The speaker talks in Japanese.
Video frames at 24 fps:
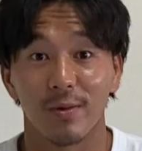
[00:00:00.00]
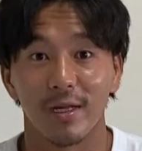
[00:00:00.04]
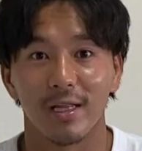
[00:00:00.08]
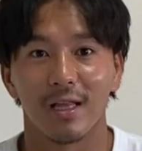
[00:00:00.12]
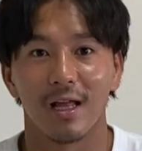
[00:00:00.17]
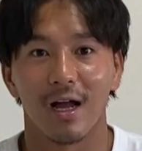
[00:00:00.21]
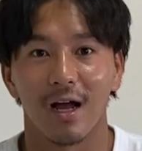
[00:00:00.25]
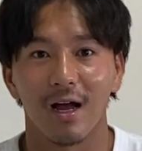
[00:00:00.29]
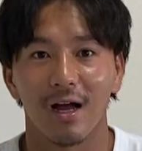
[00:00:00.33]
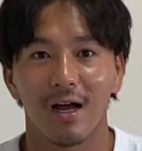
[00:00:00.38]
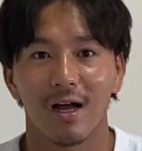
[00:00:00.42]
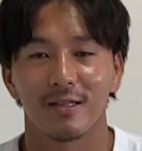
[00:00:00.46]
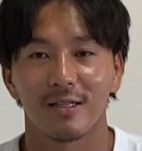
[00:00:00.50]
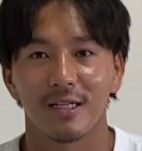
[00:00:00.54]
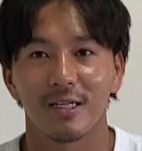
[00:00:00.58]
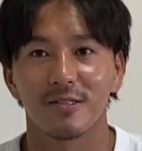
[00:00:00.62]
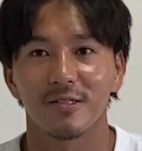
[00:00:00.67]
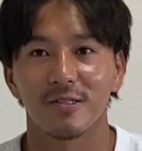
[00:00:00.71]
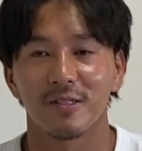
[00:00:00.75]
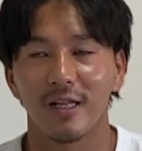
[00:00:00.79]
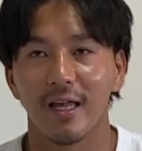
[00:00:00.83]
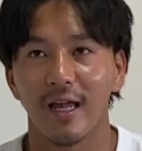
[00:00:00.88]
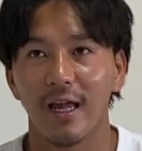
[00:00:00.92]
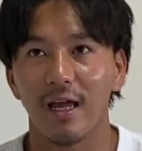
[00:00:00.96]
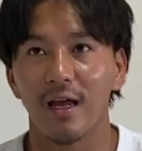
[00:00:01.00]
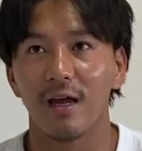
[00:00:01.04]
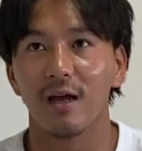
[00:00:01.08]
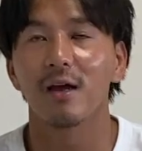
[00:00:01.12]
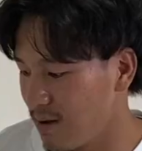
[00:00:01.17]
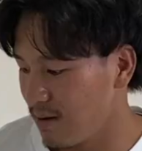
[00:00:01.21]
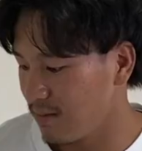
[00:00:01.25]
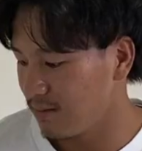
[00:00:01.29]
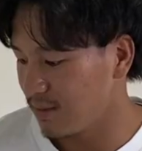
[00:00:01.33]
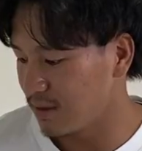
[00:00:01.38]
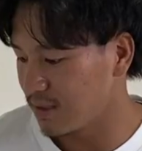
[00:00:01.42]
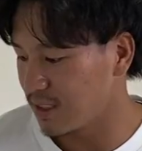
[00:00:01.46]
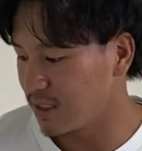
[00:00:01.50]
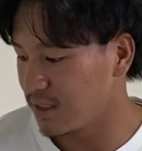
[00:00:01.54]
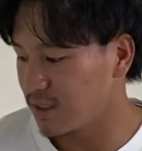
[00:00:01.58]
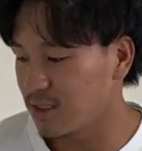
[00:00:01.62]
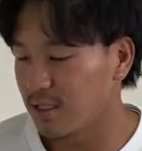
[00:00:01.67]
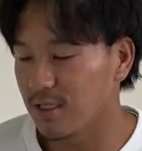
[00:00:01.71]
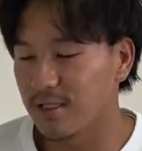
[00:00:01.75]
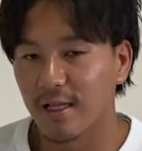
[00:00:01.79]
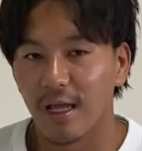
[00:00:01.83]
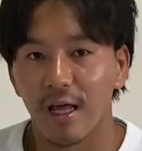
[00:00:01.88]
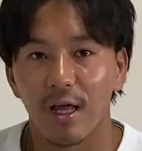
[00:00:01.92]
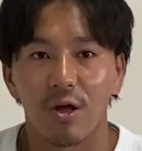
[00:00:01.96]
よ、みんな。なので、まあ、全
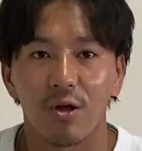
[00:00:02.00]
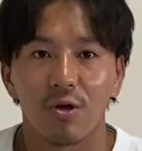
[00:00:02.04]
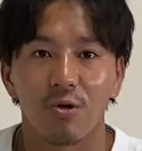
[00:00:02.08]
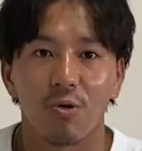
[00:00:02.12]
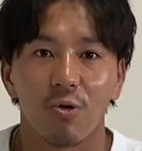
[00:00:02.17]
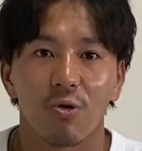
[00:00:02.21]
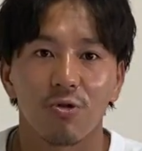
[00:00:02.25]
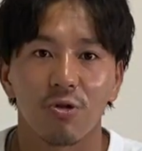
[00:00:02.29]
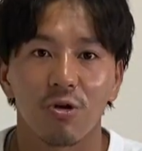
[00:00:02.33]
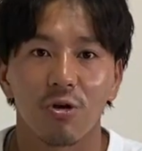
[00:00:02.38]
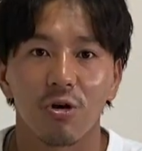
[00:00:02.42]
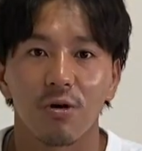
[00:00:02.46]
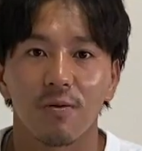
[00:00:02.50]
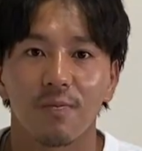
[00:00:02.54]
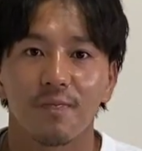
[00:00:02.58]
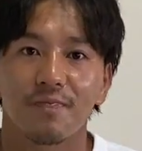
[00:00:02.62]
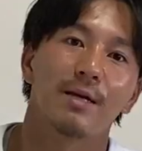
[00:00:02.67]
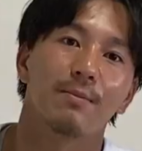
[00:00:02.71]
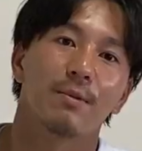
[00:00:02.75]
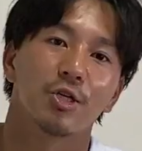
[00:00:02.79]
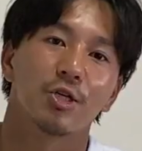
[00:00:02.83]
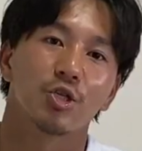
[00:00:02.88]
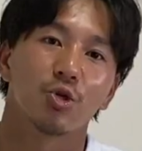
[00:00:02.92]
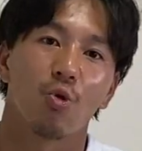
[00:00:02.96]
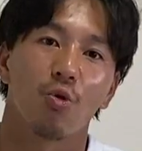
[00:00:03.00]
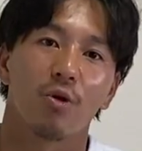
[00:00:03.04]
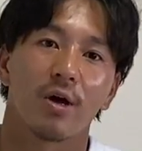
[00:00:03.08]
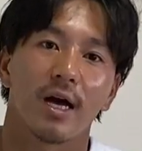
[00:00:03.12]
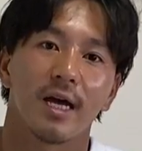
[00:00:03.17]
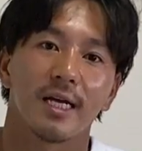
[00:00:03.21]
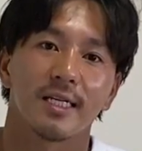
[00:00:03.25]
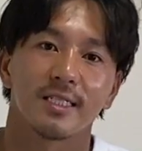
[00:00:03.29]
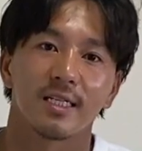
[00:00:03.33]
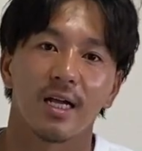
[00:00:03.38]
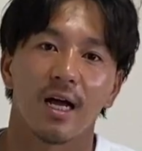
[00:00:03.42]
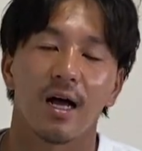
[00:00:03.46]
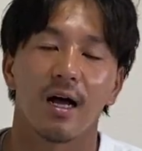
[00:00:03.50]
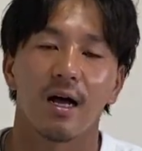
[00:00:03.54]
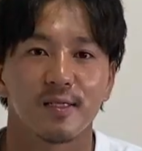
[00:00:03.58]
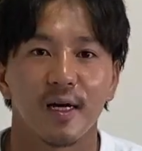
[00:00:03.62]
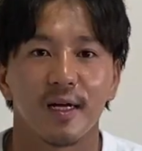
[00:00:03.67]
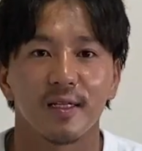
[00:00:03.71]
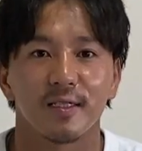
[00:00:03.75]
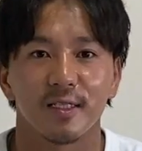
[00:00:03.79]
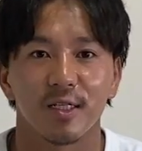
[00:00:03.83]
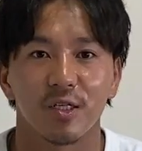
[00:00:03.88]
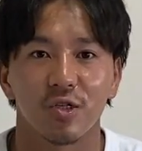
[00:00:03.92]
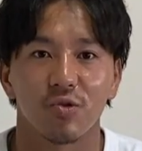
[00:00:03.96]
然ね、この今紹介した
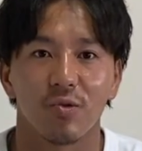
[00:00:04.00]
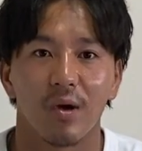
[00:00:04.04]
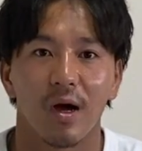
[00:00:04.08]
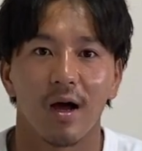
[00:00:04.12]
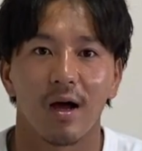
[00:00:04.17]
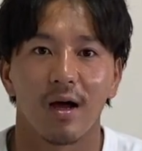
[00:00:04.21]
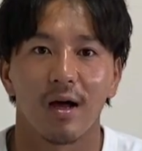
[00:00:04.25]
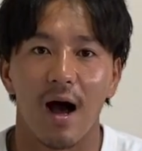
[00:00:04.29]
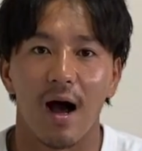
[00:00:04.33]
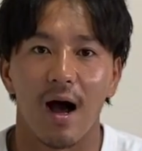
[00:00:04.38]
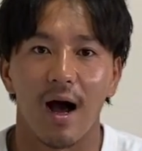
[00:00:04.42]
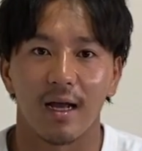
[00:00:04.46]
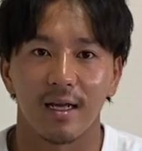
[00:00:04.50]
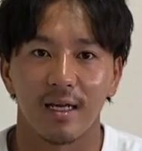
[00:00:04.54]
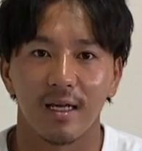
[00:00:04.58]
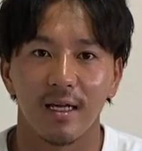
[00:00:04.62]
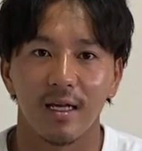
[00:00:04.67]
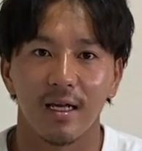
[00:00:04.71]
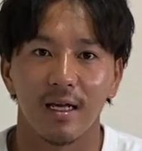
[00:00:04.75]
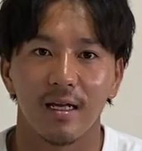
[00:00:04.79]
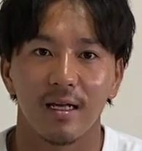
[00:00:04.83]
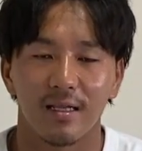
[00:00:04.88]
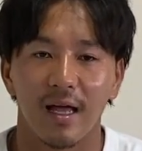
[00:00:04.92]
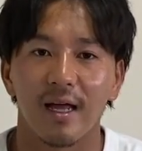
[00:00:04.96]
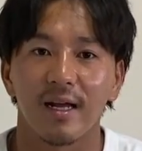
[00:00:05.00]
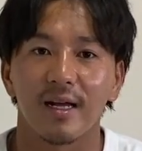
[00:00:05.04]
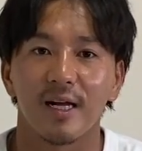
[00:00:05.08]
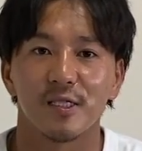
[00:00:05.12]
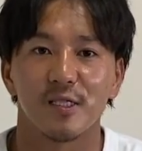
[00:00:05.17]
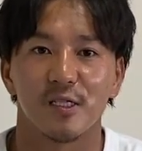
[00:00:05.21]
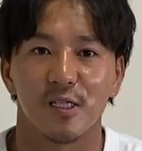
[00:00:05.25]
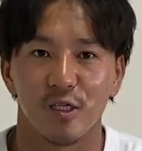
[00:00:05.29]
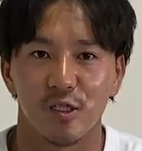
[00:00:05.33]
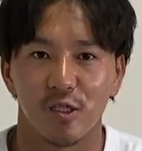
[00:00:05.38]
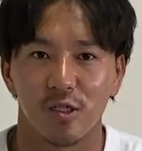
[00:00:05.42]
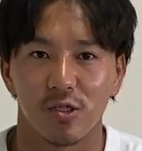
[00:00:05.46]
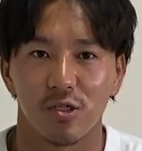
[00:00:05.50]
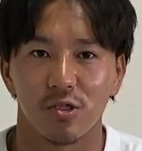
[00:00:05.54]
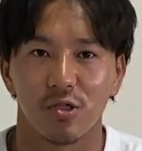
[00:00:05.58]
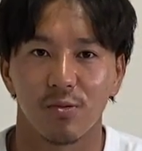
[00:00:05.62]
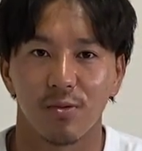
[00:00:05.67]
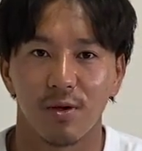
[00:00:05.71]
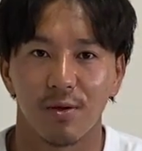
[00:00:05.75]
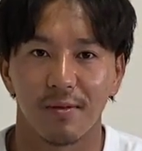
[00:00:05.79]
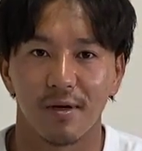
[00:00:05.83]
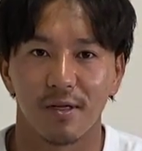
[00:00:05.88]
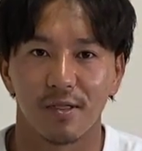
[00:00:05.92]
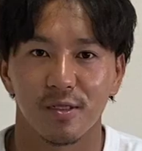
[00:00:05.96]
さんちゃくは秋大活躍すると
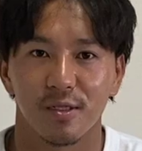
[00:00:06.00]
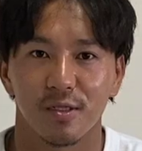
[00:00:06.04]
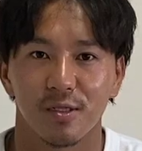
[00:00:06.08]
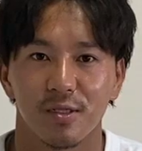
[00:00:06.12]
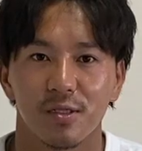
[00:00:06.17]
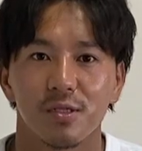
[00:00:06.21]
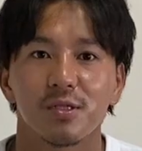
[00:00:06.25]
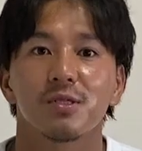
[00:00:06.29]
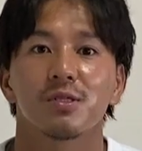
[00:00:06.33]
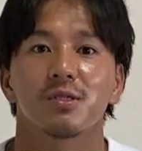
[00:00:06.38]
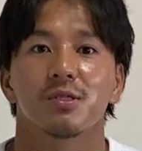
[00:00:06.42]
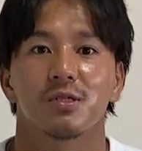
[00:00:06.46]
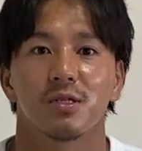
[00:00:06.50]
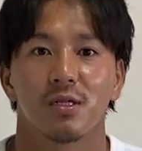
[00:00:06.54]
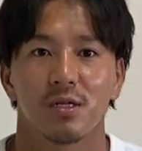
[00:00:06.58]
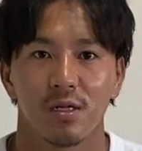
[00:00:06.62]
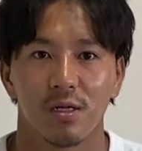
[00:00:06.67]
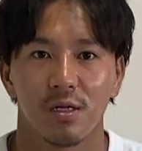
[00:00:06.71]
思います。